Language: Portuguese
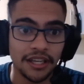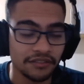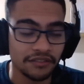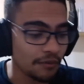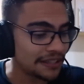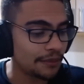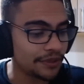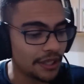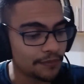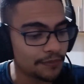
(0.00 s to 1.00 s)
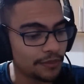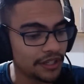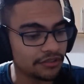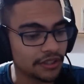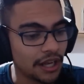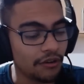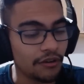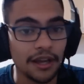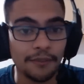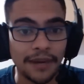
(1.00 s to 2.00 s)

não vou passar muito tempo sobre isso, não,